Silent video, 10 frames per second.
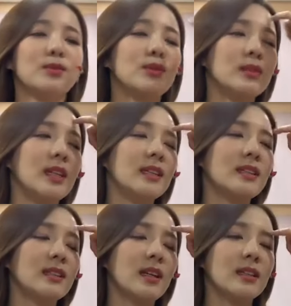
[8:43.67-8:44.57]
무슨
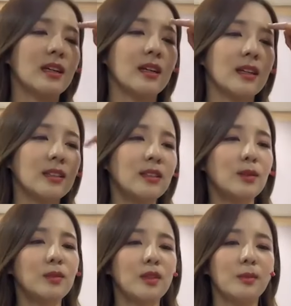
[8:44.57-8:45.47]
얘기를 하다가
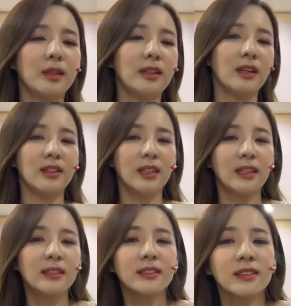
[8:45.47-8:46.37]
띄엄띄엄 하다
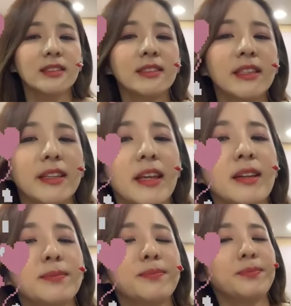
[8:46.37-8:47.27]
이렇게
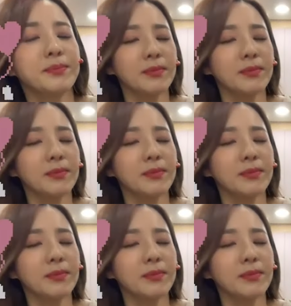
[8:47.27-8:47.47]
끝내네.